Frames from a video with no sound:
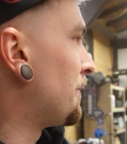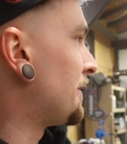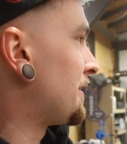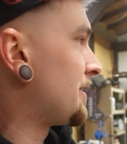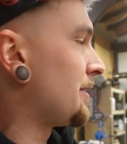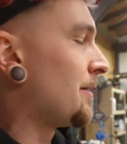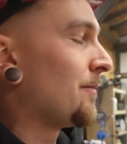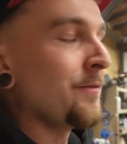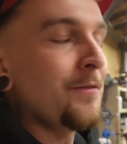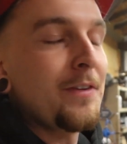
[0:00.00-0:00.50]
mit
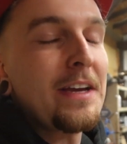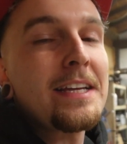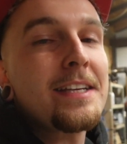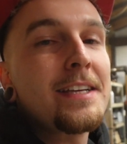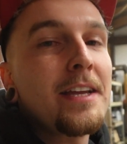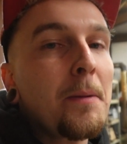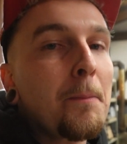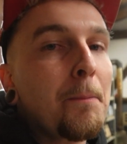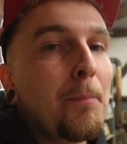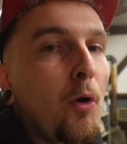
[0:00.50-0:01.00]
einem
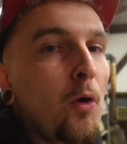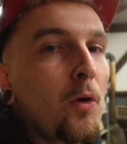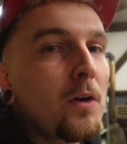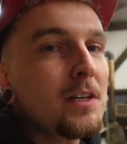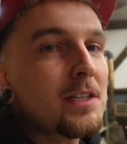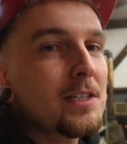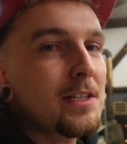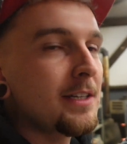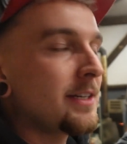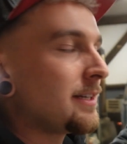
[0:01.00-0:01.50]
wichtigen
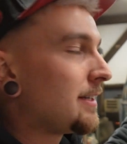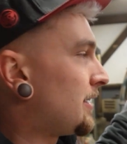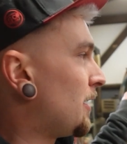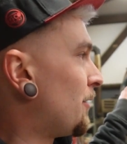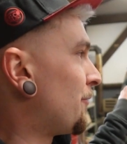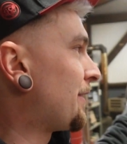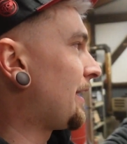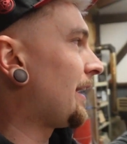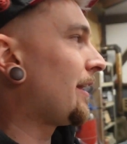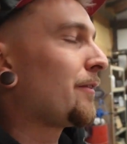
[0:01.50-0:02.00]
Punkt, der
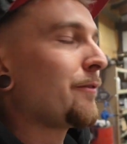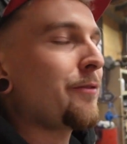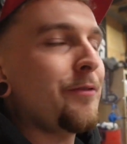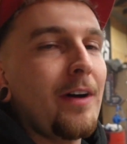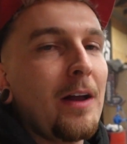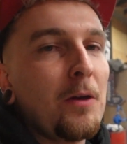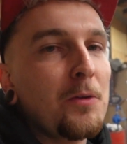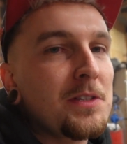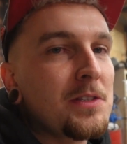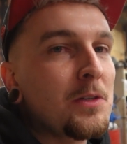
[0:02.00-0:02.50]
auf jeden
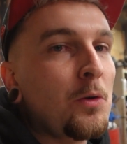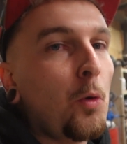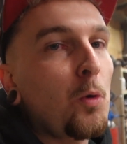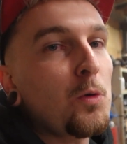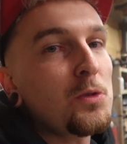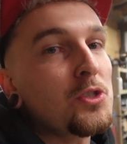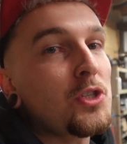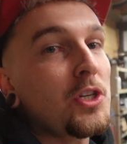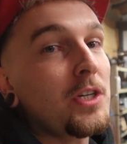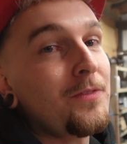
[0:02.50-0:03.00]
Fall uns einen
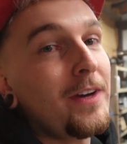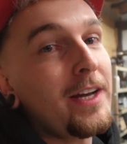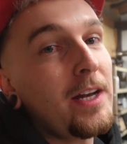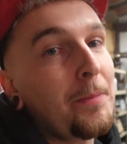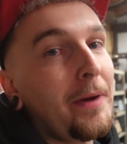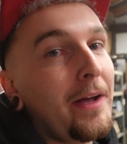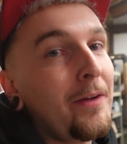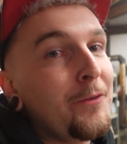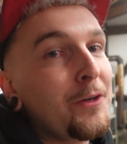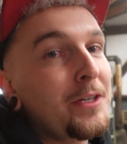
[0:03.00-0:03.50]
großen Schritt
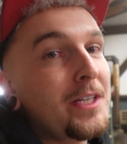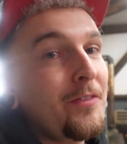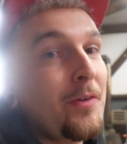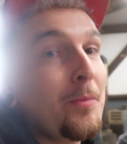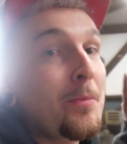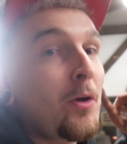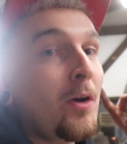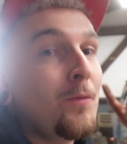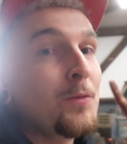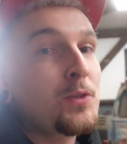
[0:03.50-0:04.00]
weiterbringen wird. Dafür
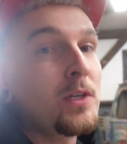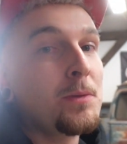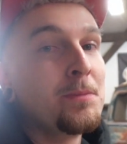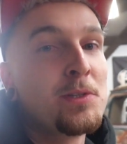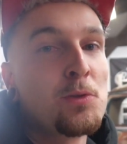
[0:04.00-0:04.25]
bekommen wir sogar